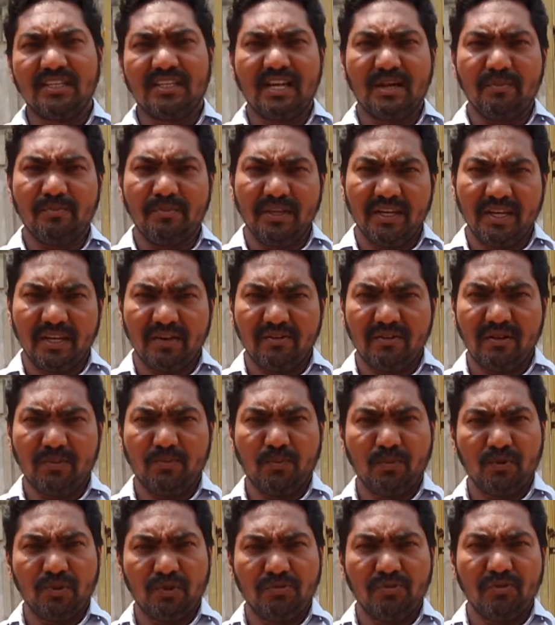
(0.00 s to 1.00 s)
ఇంకా మీరు ఏమైనా
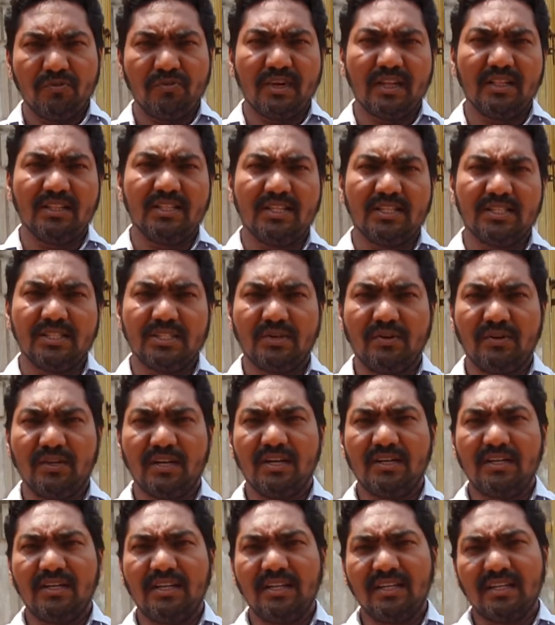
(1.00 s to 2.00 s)
పూర్తి వివరాలు
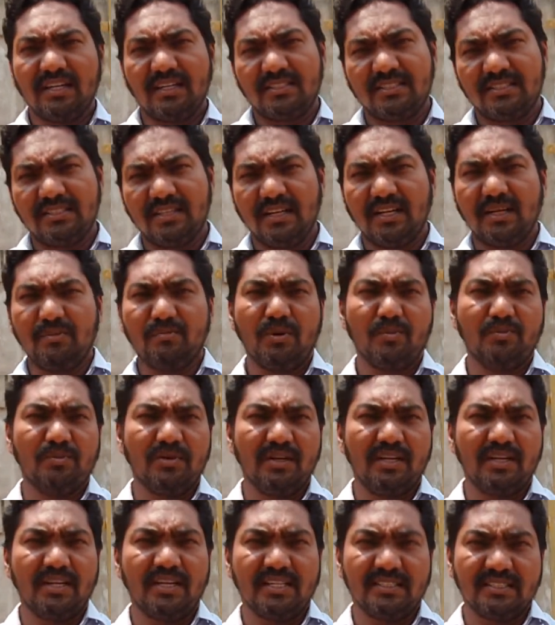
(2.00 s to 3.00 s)
తెలుసుకోవాలంటే ఖచ్చితంగా
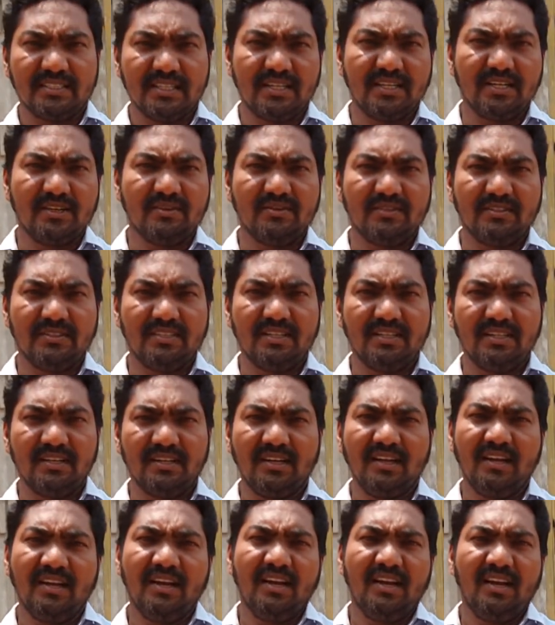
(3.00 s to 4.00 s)
మమ్మల్ని కన్సల్ట్ అవ్వండి సార్
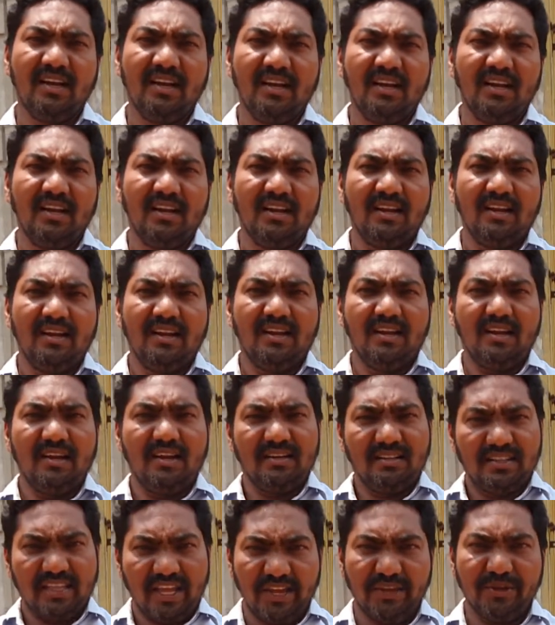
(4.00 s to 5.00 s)

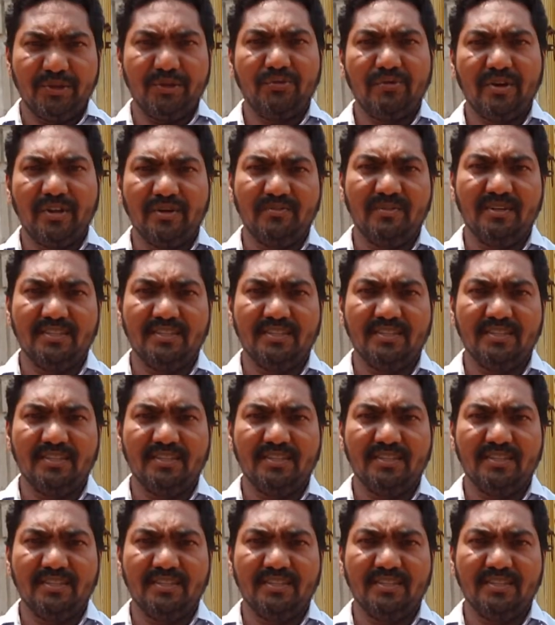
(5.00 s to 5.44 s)
అండ్ థ్యాంక్ యూ వెరీ